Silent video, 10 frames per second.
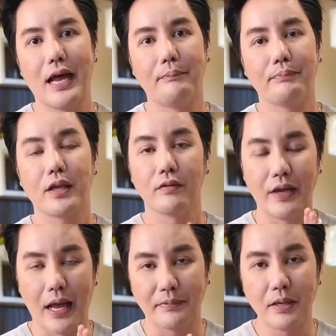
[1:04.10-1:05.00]
ดำเว
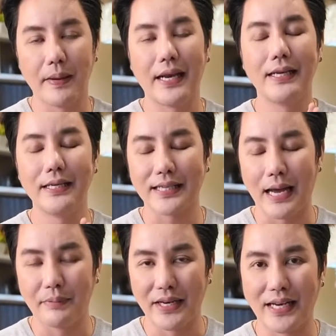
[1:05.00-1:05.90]
ลาที่ไปเล่นเรื่อง
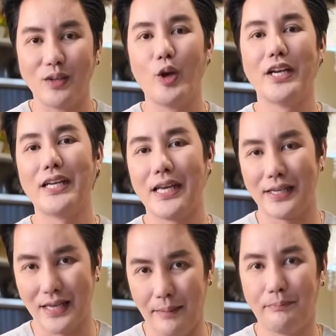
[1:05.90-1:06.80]
การพนันด้วยนั่นเอง
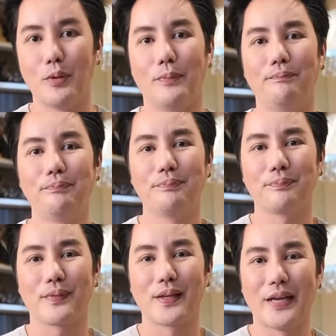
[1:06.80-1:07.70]
ครับผม
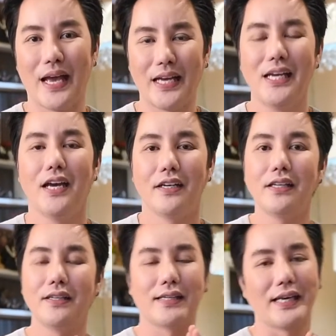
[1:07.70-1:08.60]
นะฮะนี่
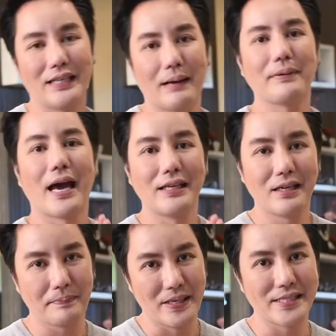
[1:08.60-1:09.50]
คือเคล็ดลับการเลื
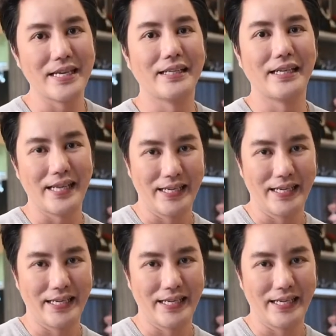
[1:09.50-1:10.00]
อกปีเสี้ยนั่นเอง